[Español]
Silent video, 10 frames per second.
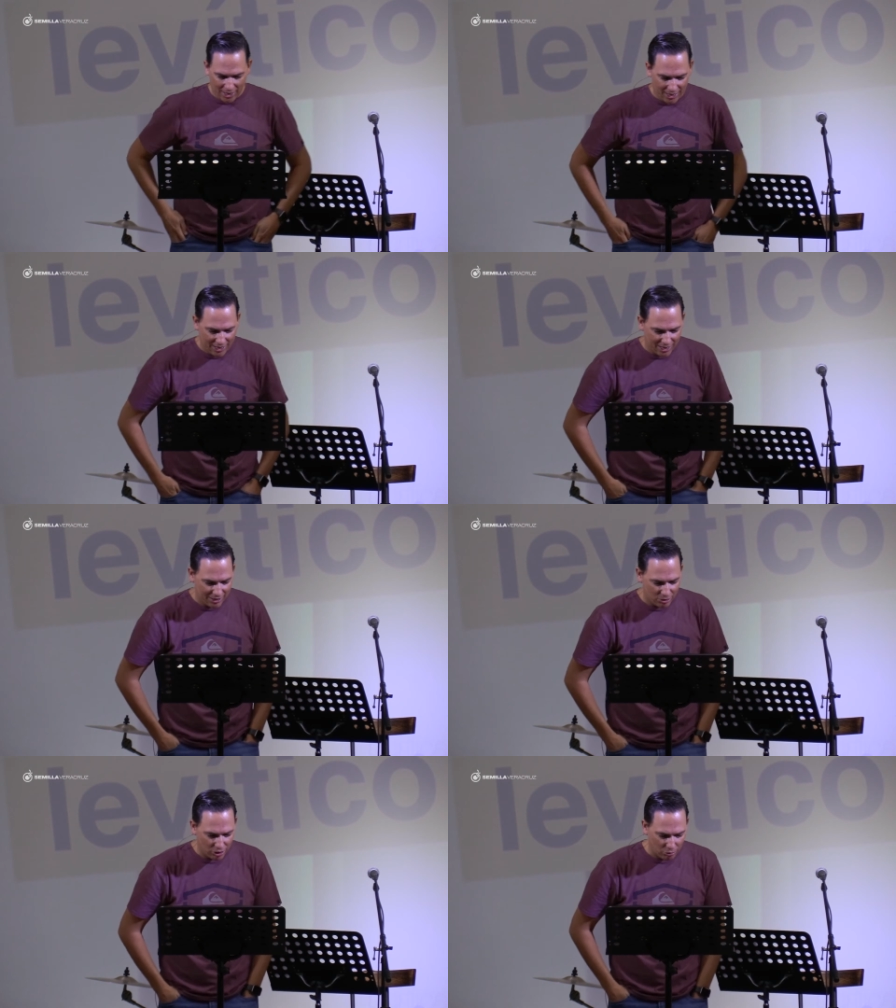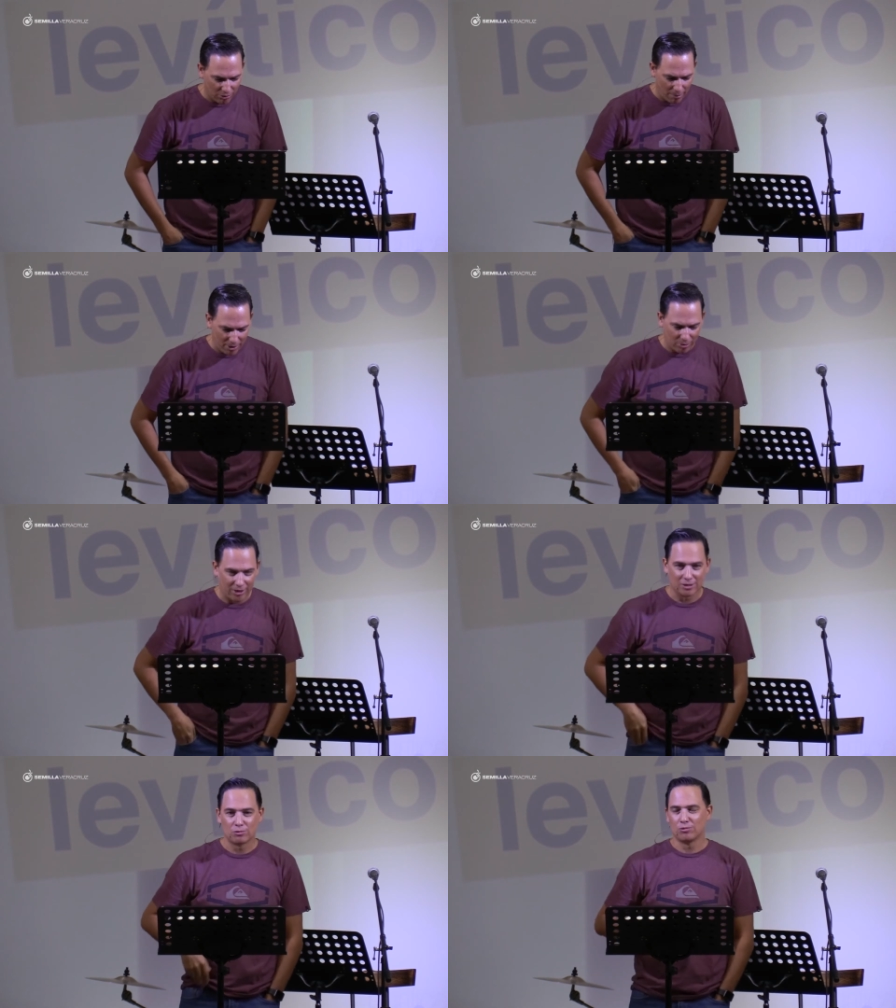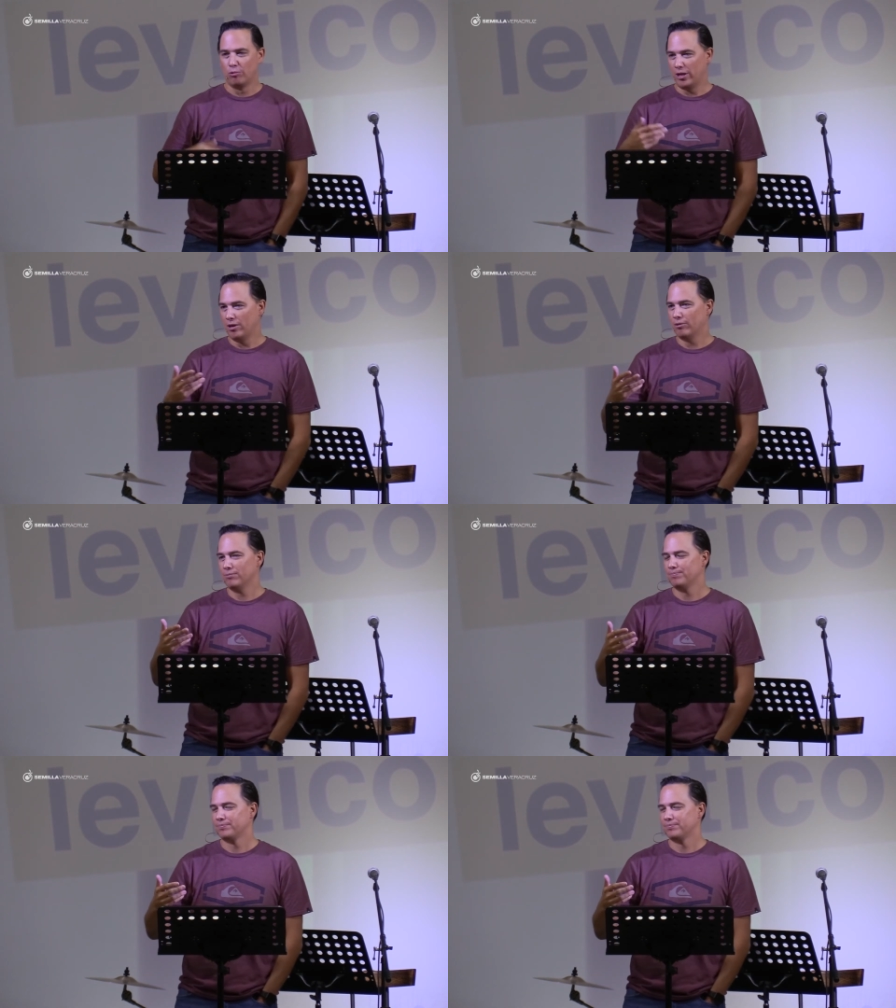Y yo tengo un amigo que es judío,